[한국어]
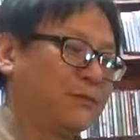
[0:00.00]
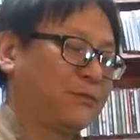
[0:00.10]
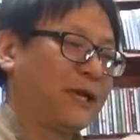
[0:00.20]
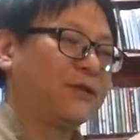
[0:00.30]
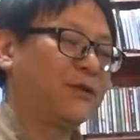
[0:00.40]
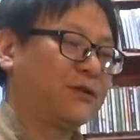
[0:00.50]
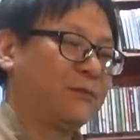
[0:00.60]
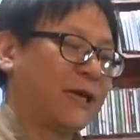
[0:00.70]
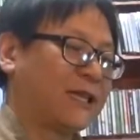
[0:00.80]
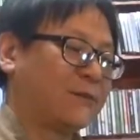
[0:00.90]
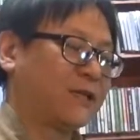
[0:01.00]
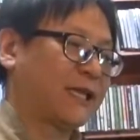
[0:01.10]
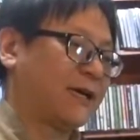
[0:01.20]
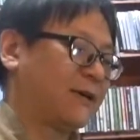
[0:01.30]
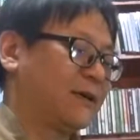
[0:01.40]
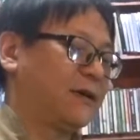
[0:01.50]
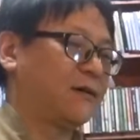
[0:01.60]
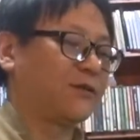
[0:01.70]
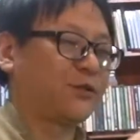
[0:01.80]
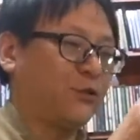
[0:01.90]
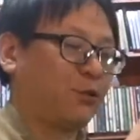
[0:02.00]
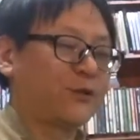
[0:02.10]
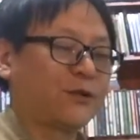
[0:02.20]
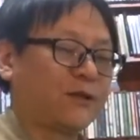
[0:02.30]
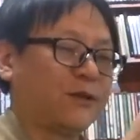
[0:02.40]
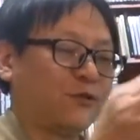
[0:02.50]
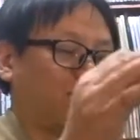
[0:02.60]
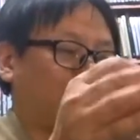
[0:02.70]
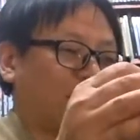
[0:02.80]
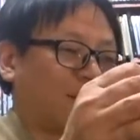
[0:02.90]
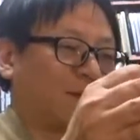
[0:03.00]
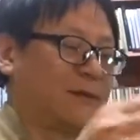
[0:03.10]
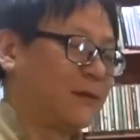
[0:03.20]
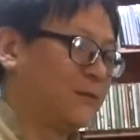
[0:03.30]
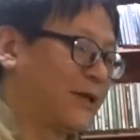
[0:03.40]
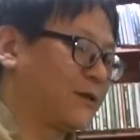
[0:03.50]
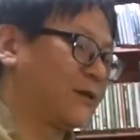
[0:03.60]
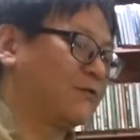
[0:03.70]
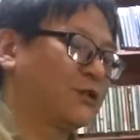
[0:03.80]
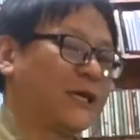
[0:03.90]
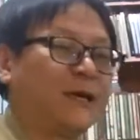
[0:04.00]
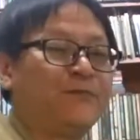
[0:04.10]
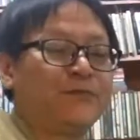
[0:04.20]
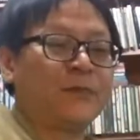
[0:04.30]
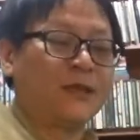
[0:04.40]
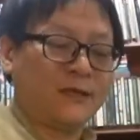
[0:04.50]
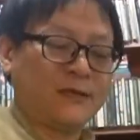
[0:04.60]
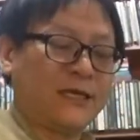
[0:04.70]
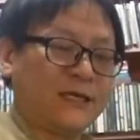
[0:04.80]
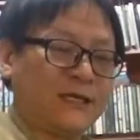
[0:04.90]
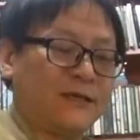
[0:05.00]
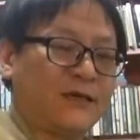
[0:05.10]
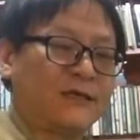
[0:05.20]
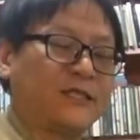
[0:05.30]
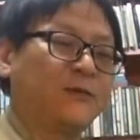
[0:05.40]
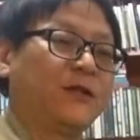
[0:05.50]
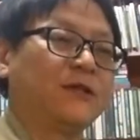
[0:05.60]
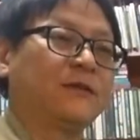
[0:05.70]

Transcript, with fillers: 패턴을 만듭니다. 예, 어떤 코드를 연주하는 패턴. 우리가 그냥 기타를 치면은